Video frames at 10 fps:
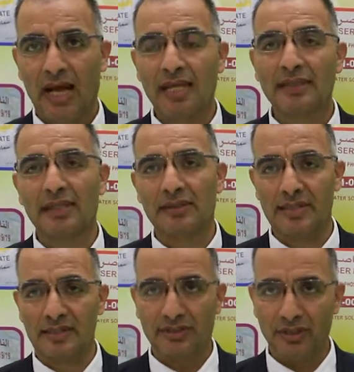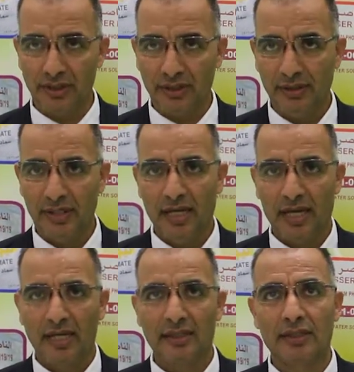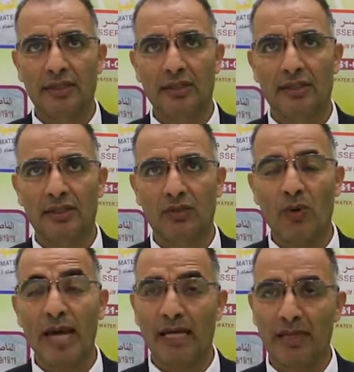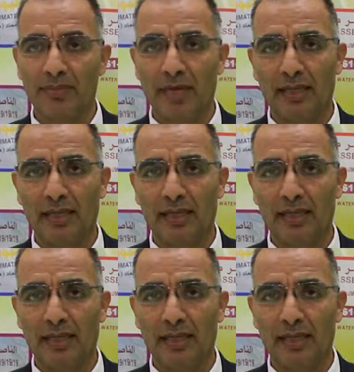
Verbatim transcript: حتى تستطيع ان يواكب